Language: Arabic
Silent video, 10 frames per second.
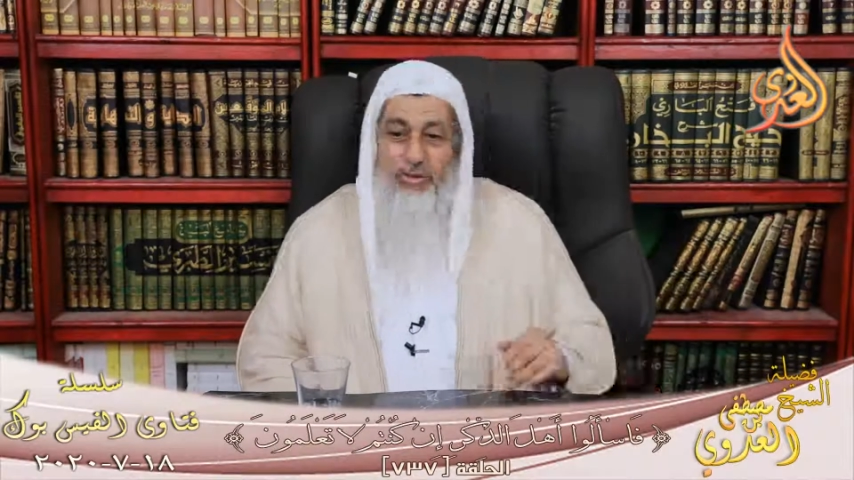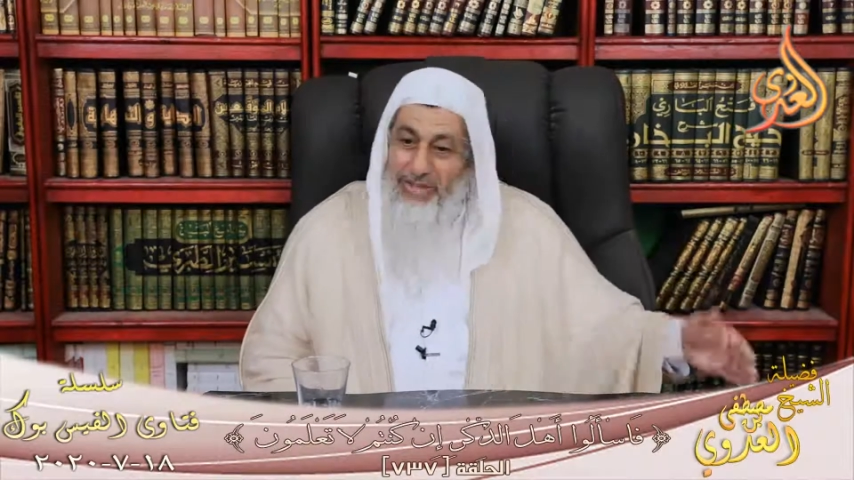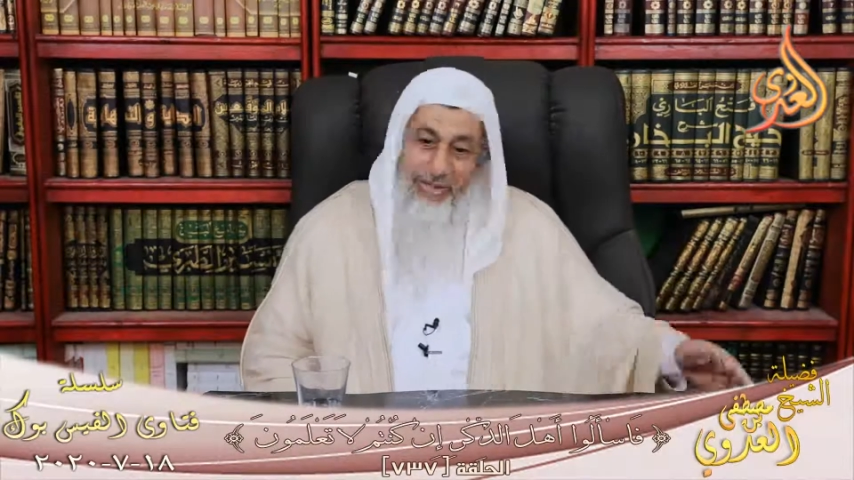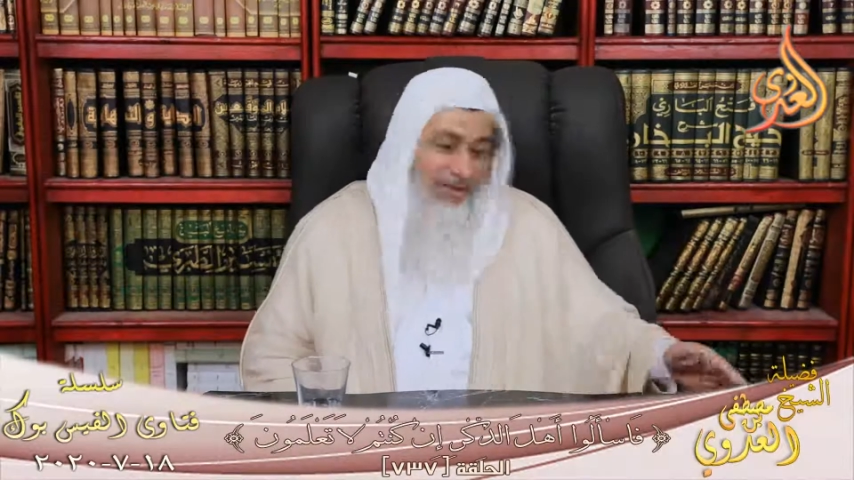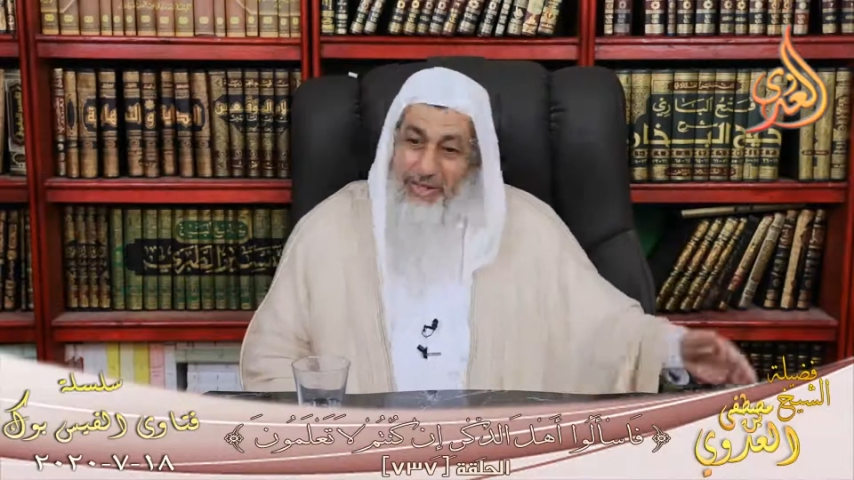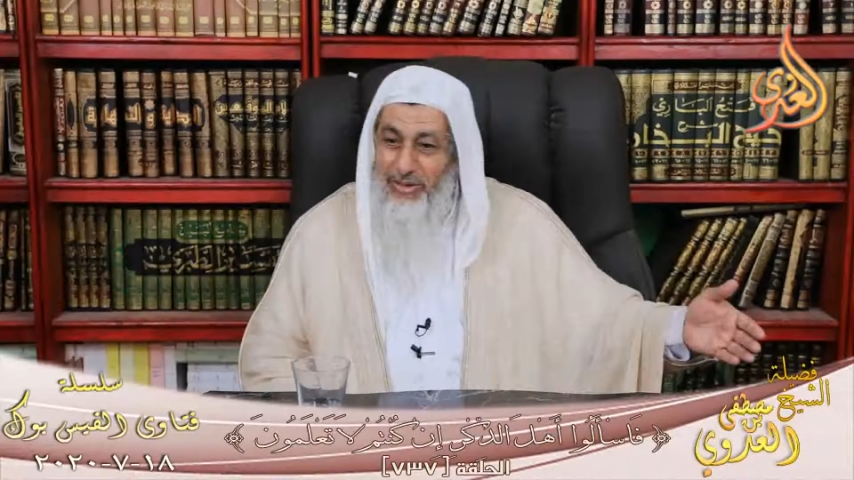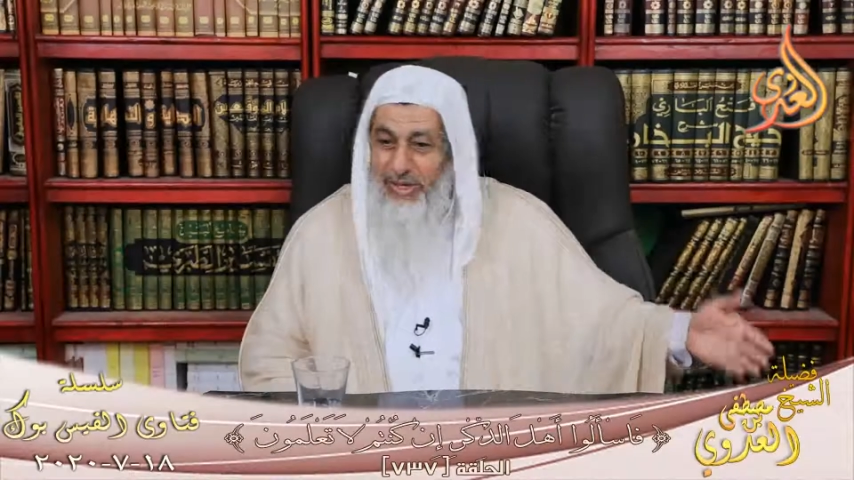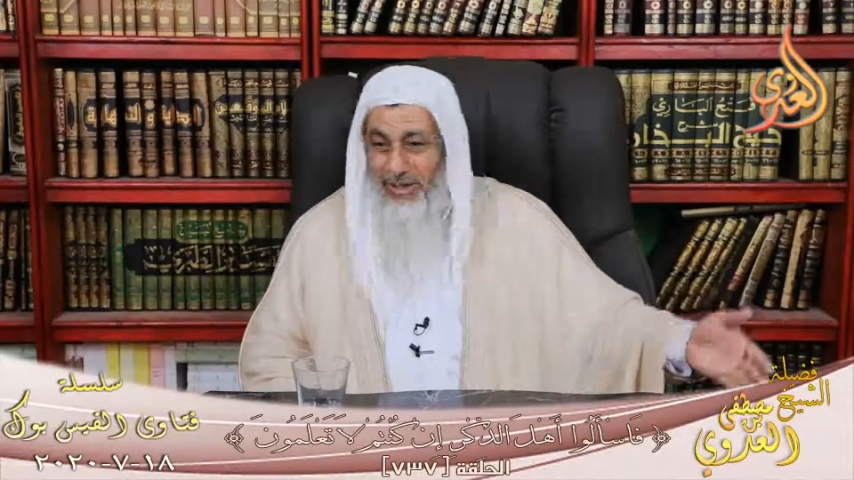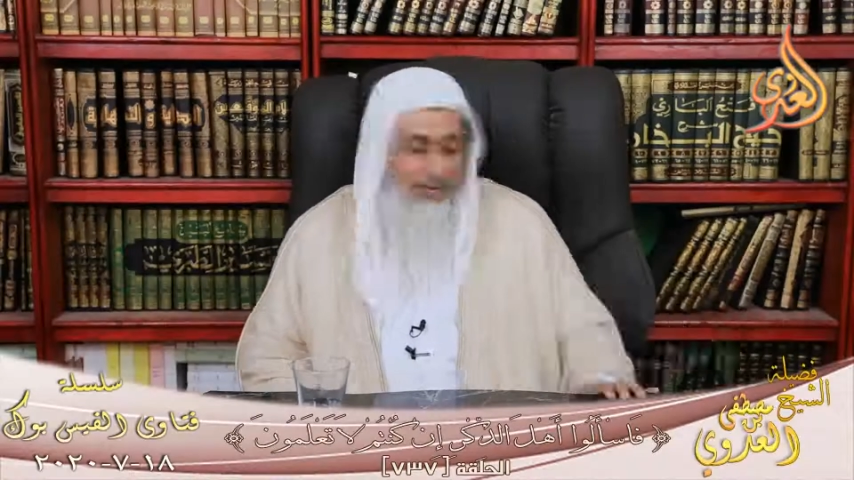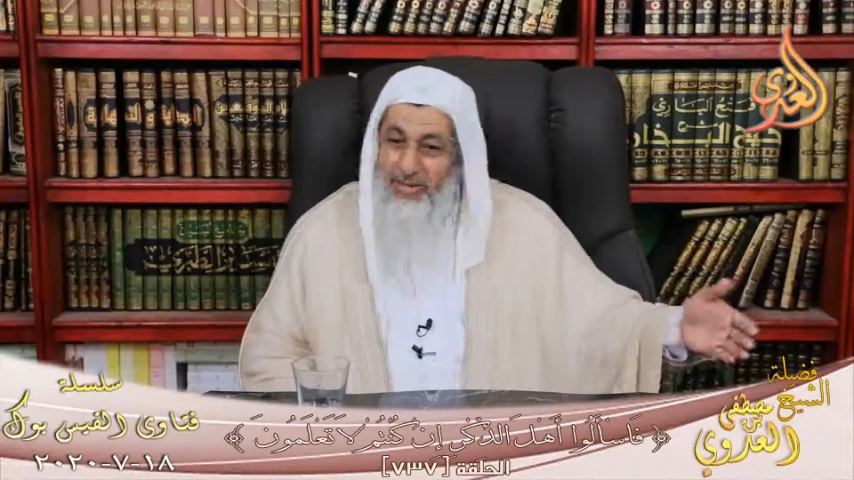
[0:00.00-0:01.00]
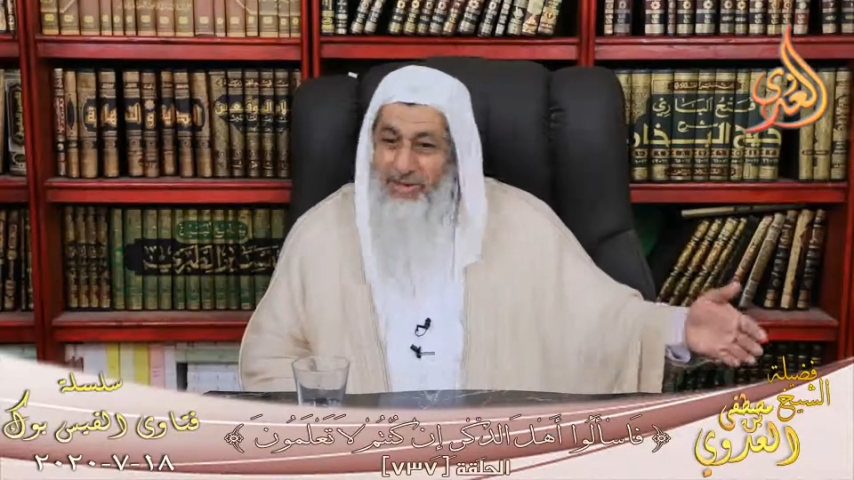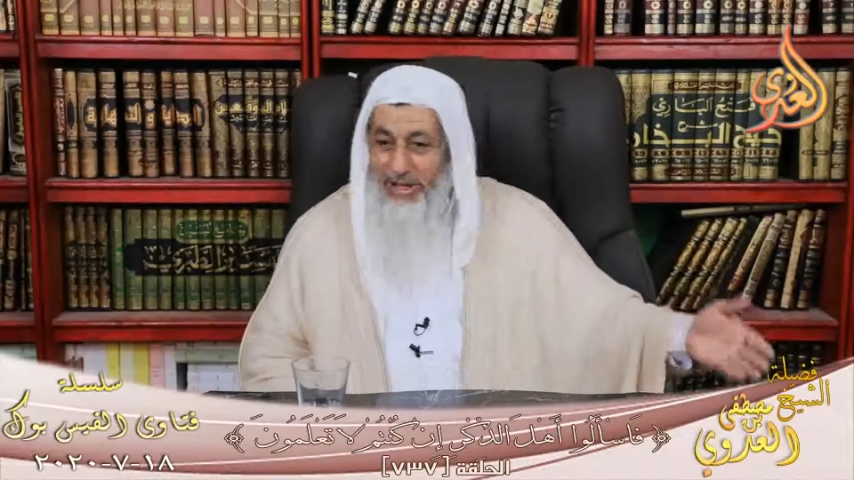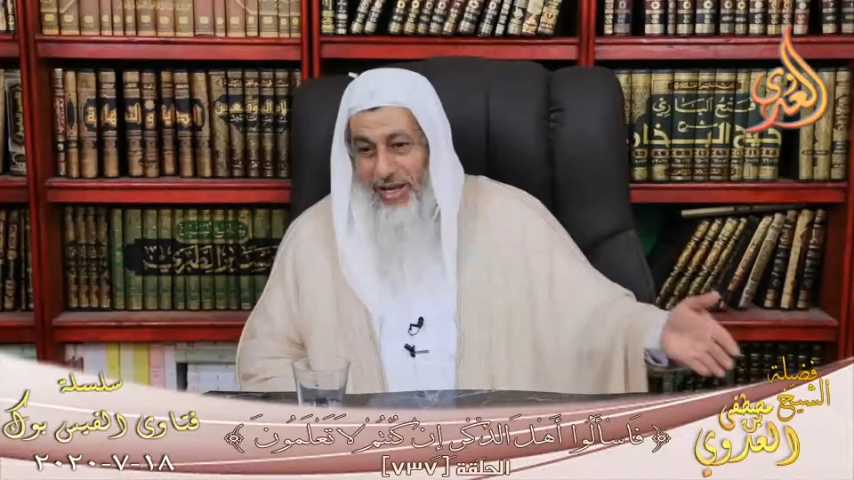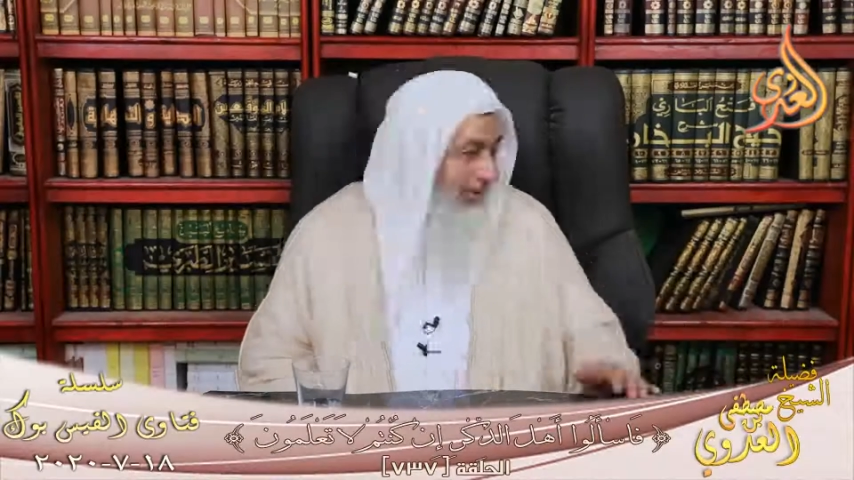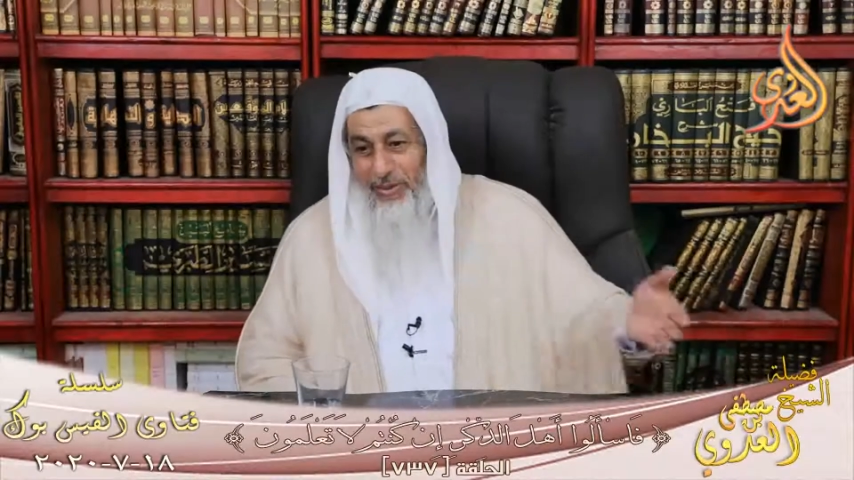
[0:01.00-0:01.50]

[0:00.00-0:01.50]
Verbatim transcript: تظن أن الشعب